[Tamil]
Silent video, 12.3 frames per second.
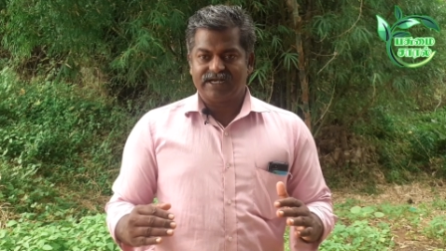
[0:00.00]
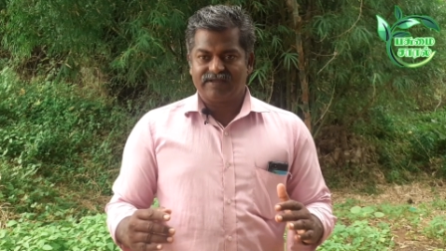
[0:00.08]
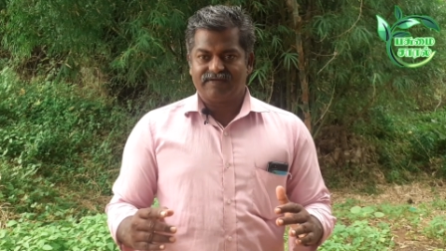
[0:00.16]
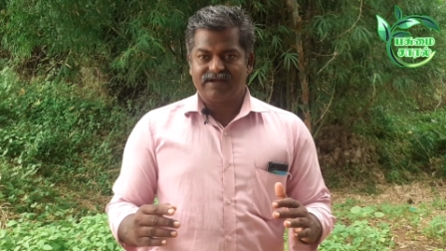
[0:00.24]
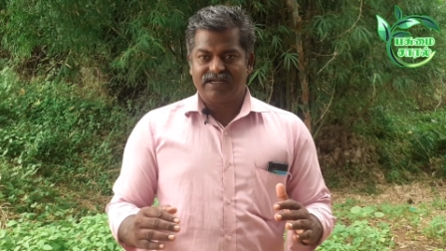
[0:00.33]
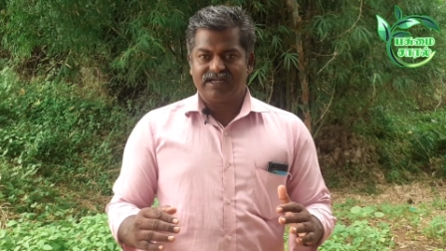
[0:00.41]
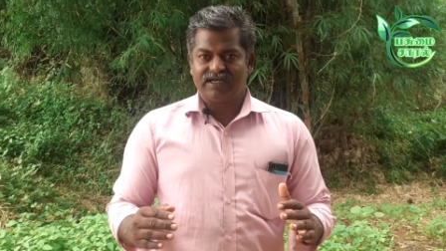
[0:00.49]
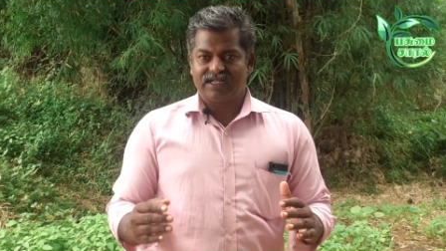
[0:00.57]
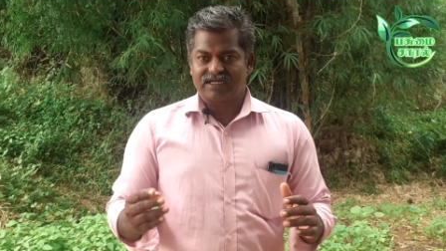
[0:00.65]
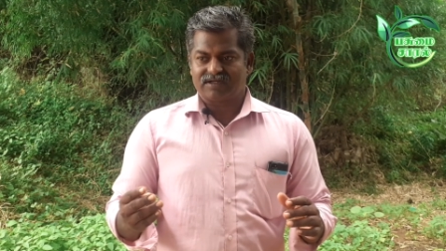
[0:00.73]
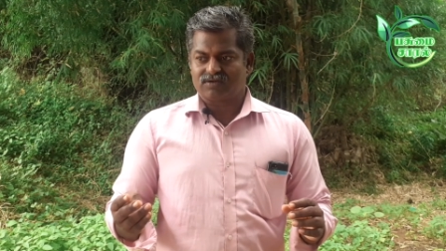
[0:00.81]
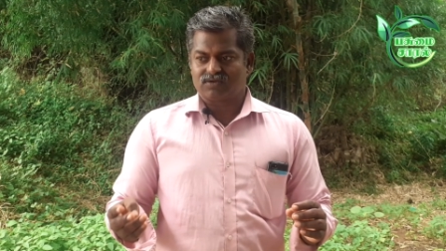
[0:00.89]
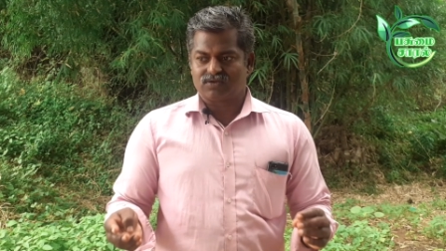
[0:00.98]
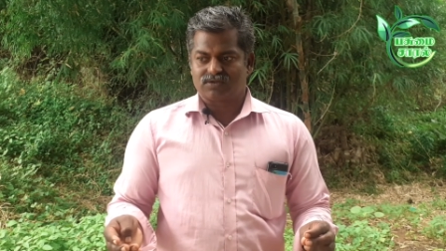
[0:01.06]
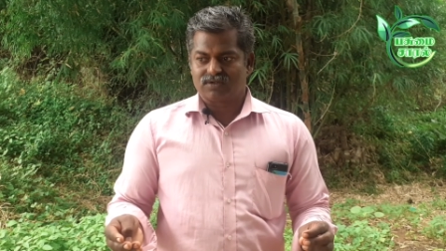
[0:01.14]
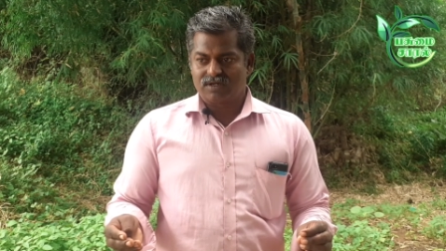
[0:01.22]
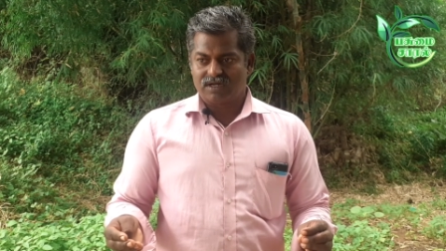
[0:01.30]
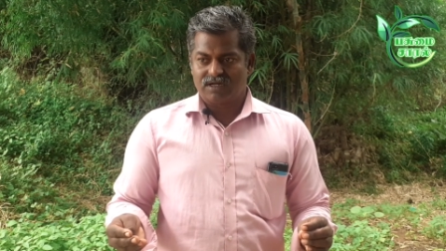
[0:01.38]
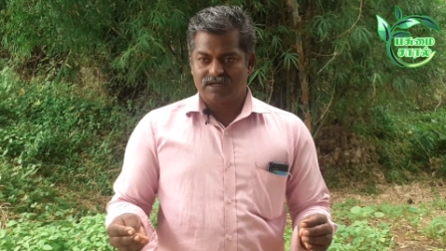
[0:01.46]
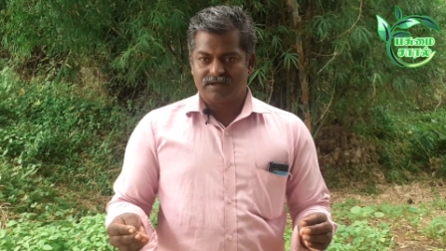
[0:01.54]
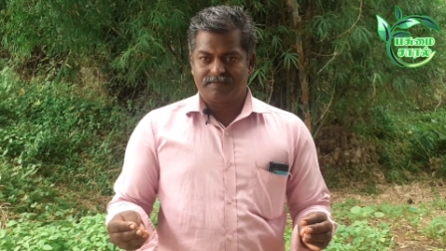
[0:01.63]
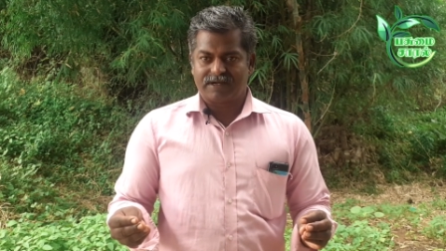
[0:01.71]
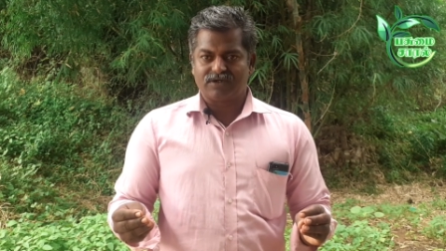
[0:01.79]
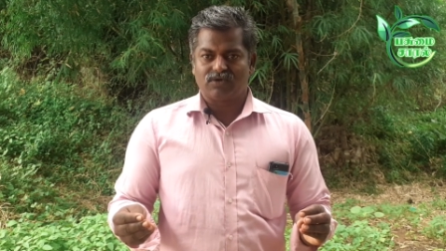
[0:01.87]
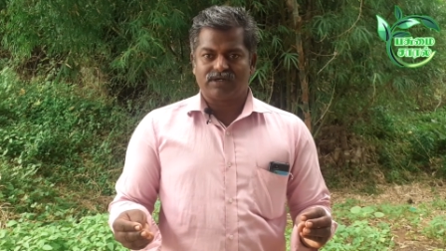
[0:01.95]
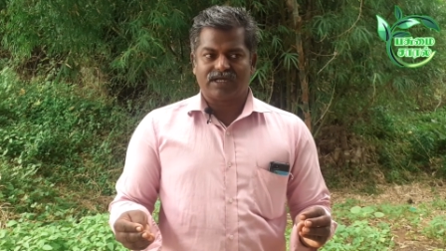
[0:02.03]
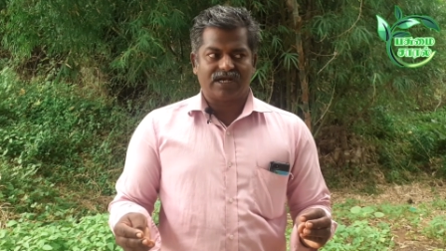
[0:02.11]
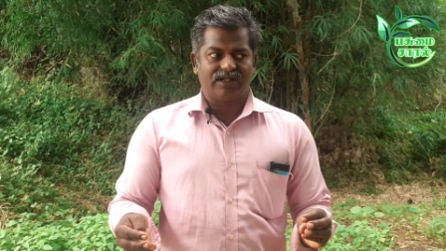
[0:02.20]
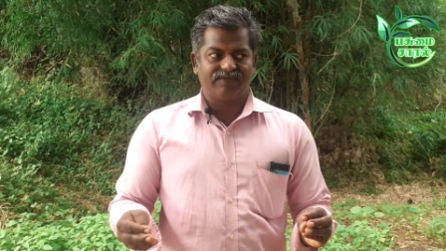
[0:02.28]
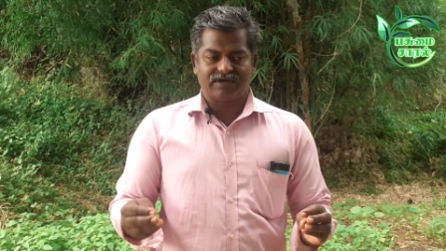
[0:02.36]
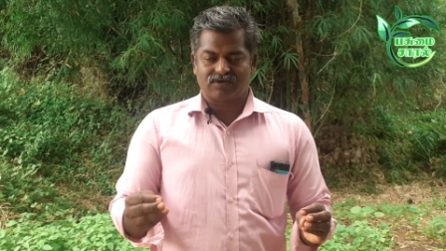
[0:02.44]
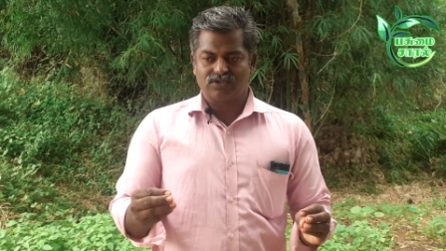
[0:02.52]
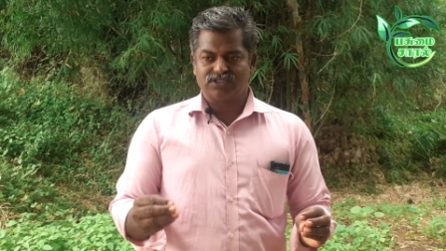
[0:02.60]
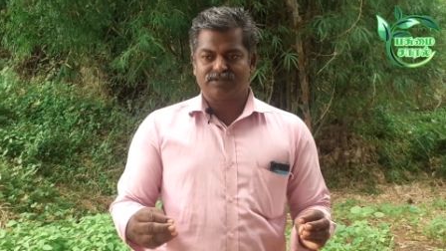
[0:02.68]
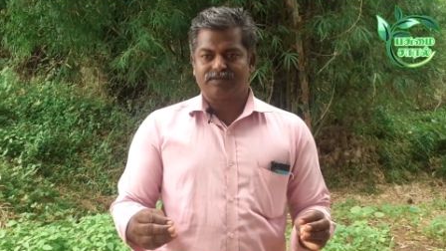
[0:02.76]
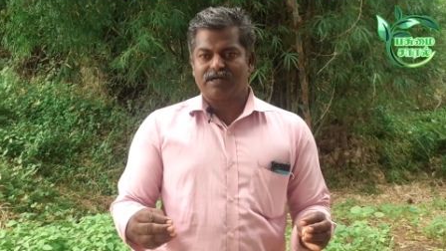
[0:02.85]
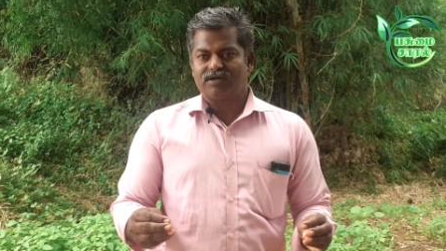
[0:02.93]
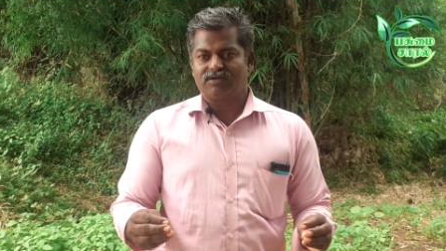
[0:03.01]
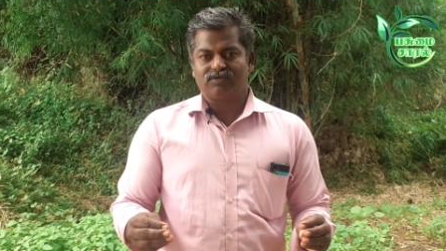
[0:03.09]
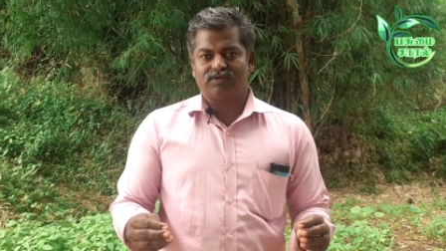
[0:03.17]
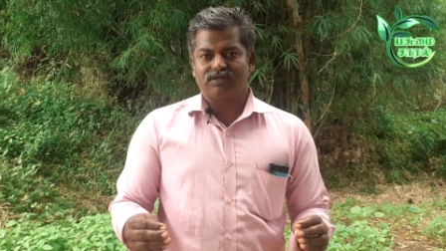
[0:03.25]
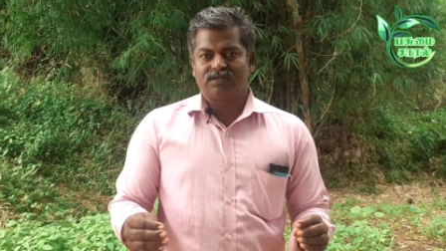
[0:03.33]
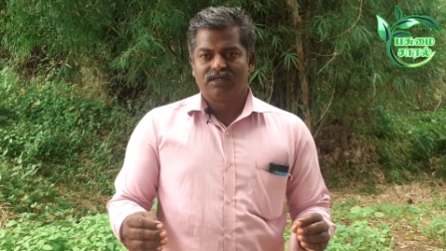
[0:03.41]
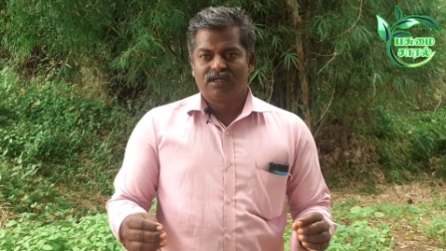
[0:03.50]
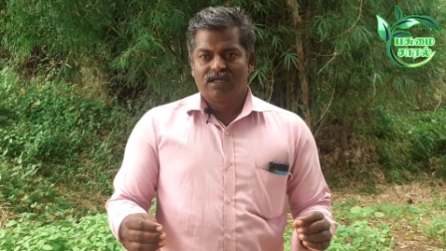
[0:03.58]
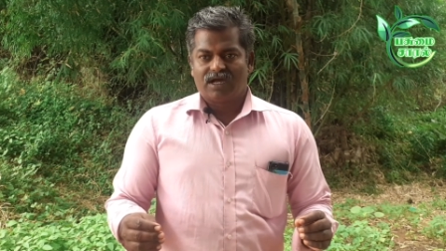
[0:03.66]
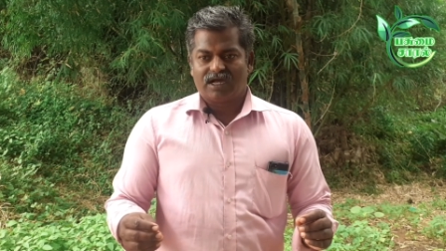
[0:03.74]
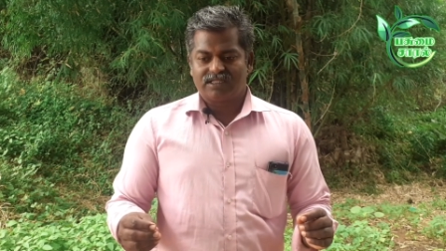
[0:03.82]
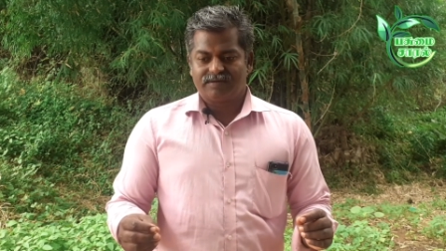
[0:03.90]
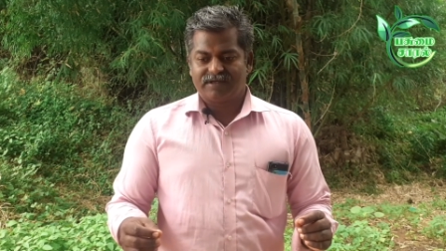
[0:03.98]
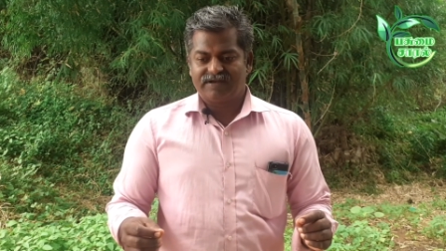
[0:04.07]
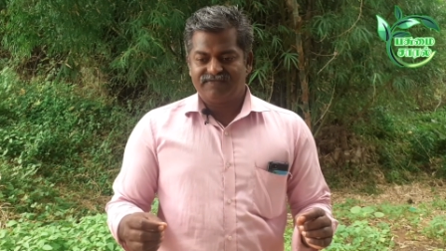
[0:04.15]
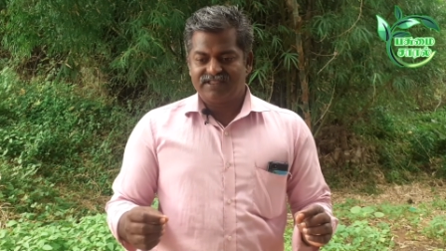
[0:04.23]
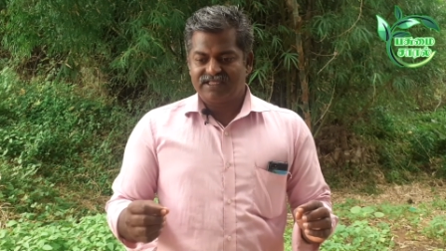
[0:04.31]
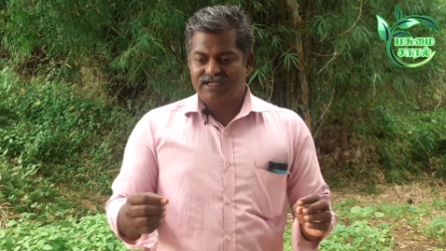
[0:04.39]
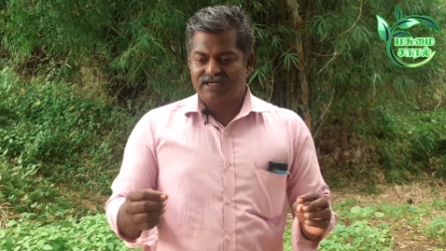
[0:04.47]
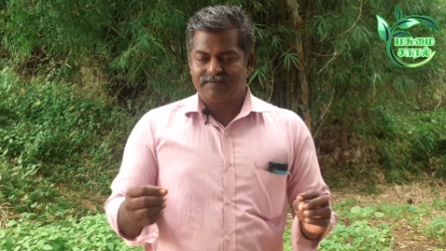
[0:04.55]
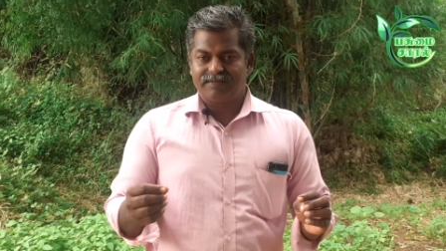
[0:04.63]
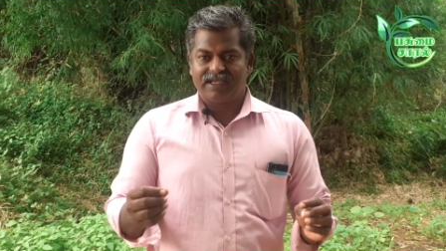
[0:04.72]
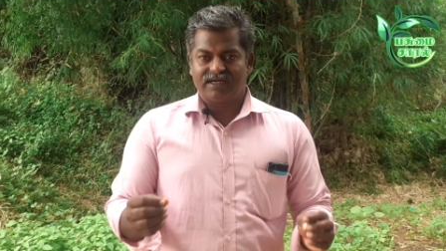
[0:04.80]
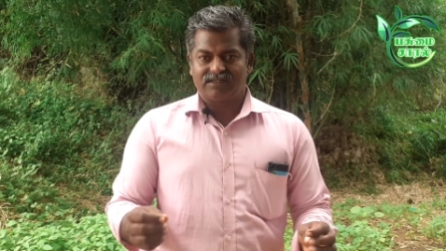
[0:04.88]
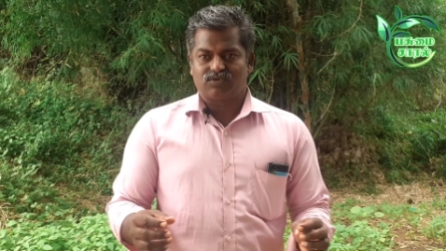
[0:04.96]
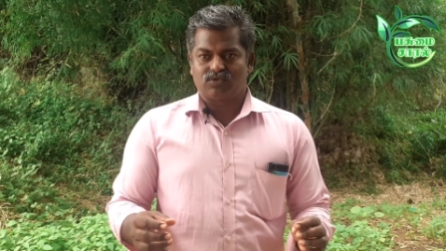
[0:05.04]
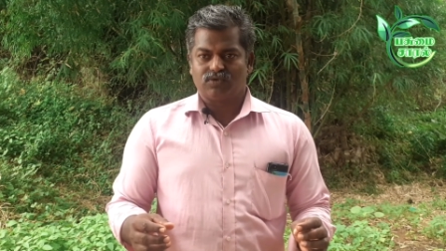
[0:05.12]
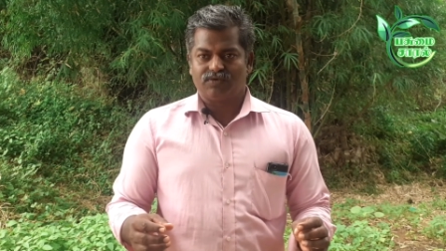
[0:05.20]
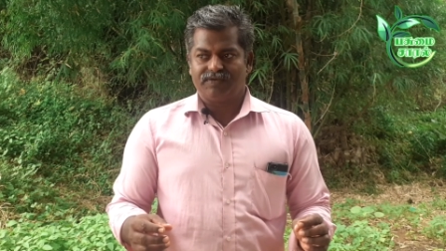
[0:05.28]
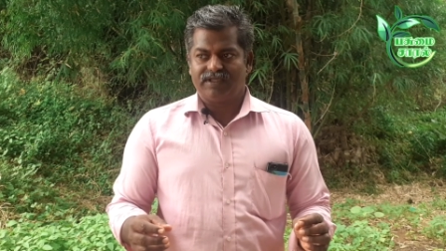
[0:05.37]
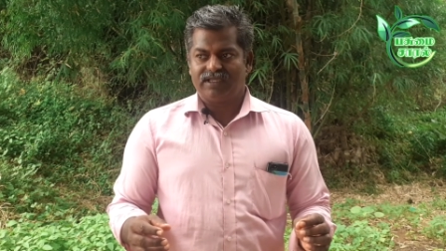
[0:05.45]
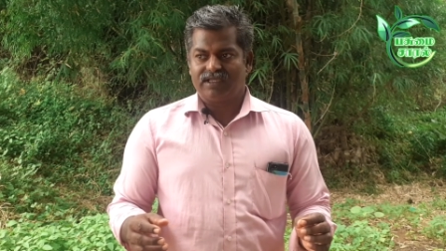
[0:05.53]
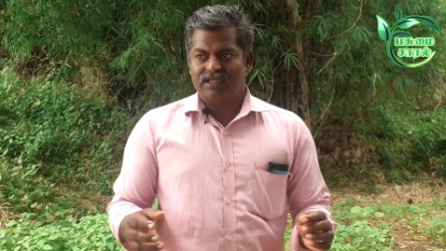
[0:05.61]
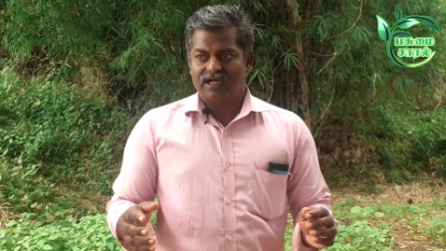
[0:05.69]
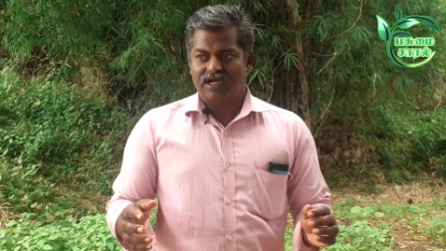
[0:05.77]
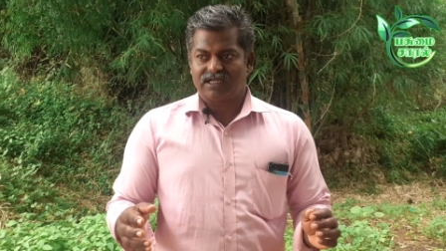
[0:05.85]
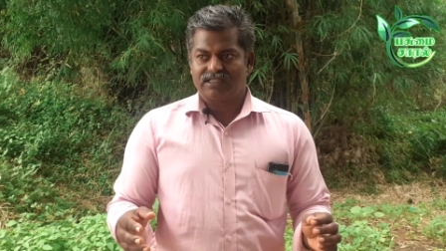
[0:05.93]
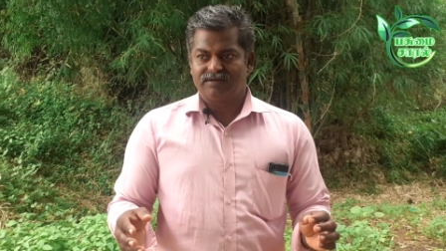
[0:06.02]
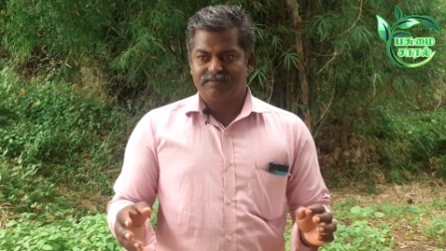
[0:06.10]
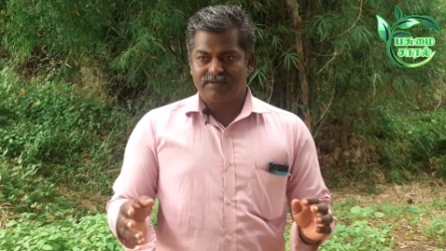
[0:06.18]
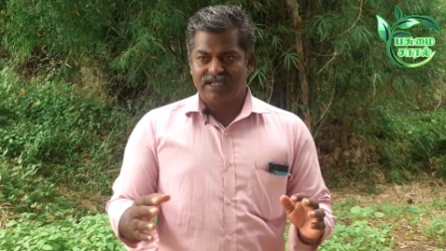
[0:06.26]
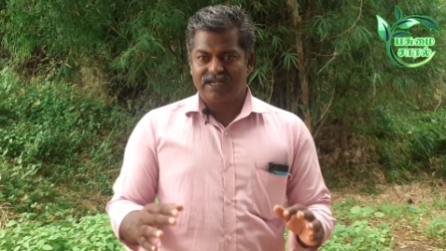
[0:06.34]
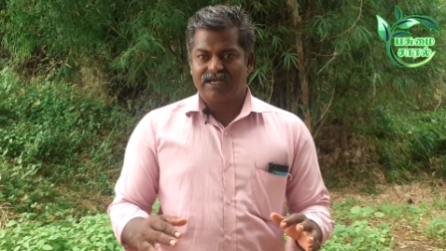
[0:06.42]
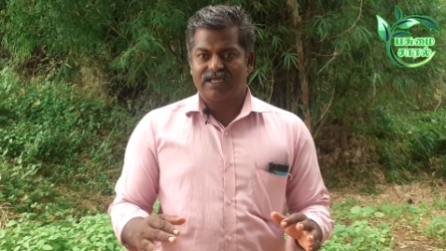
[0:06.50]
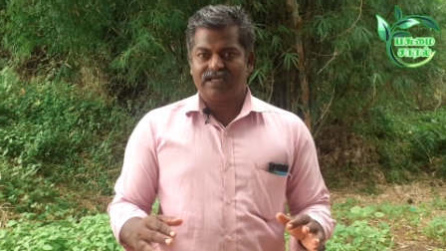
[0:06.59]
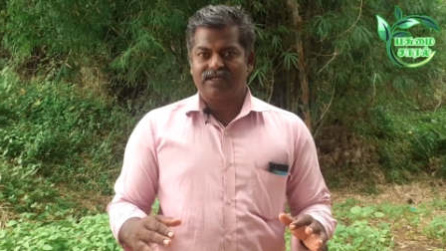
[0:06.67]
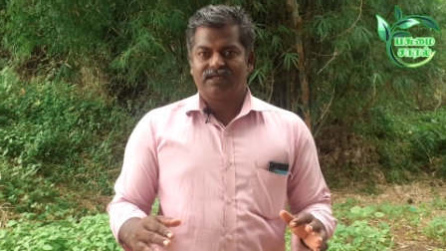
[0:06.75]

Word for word: இடைவெளியில் மண்ணோட அளவை கொஞ்சமாகவும் அதே மாதிரி விதைகளை மேலே தூவி அதன் மேலே